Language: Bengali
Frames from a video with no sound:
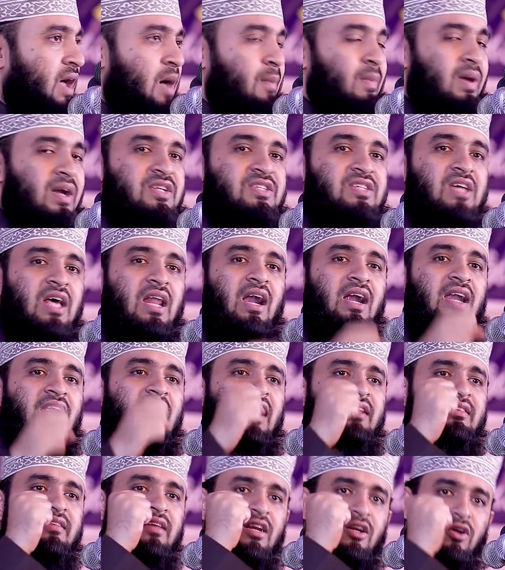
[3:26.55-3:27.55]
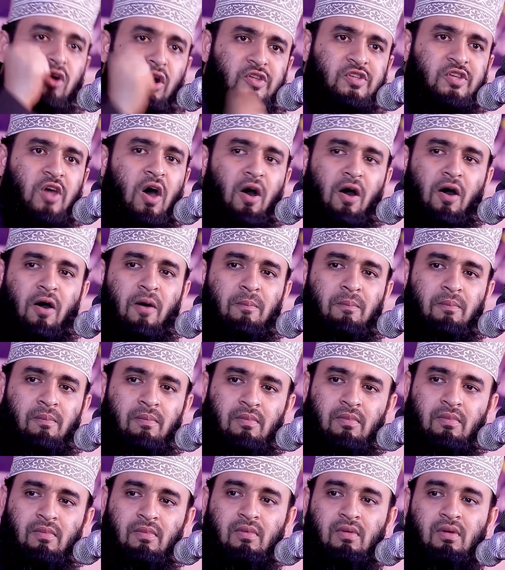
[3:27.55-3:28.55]
আমার জালালিয়াতের কসম
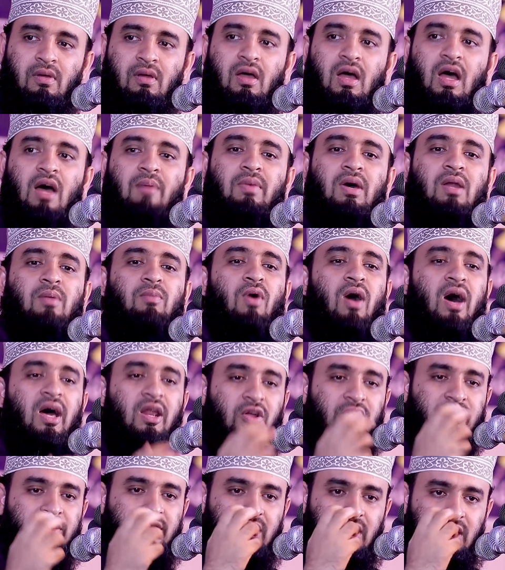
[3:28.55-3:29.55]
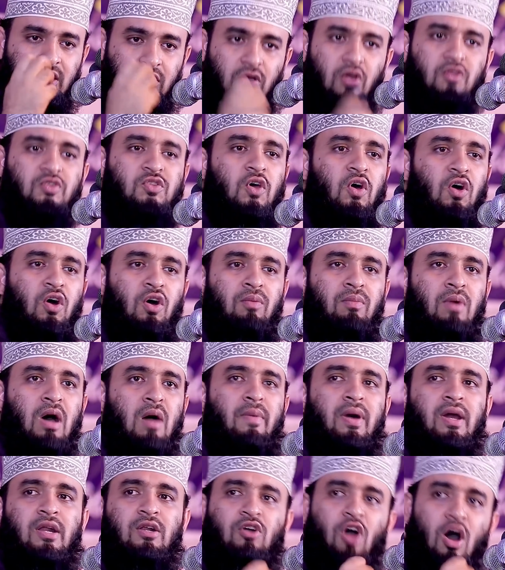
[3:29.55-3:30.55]
আমার মহানত্বের কসম
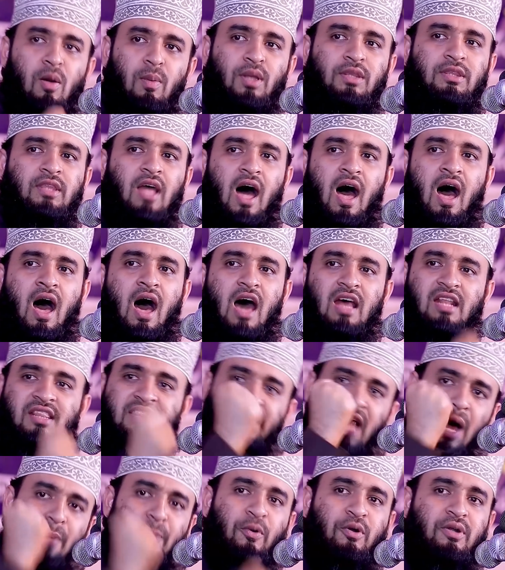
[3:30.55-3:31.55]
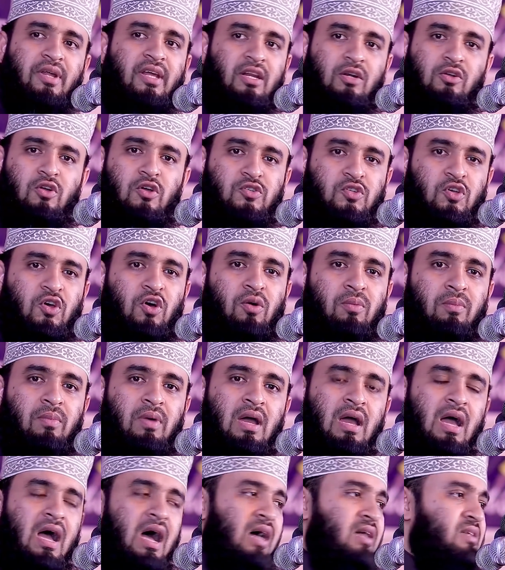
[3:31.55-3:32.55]
আমার ক্ষমতা আর দাপটের কসম
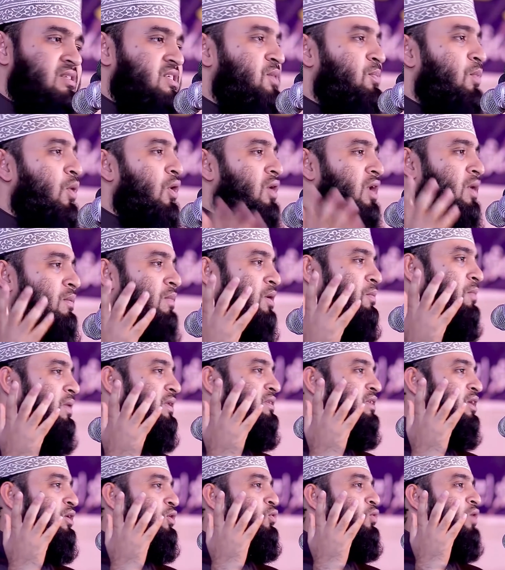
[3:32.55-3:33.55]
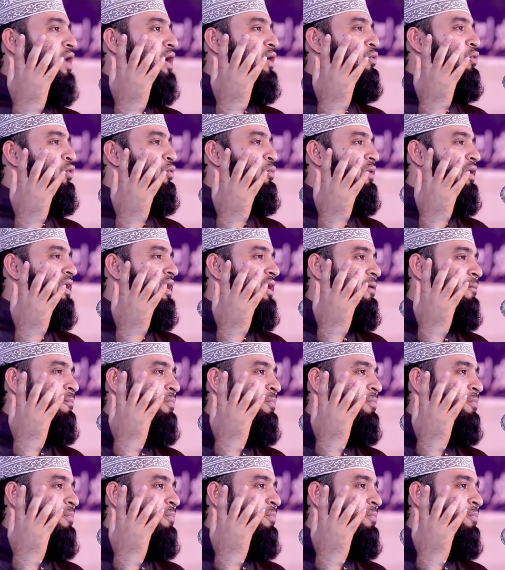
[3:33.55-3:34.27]
আর জীবন আমার বান্দা গুনাহ করবে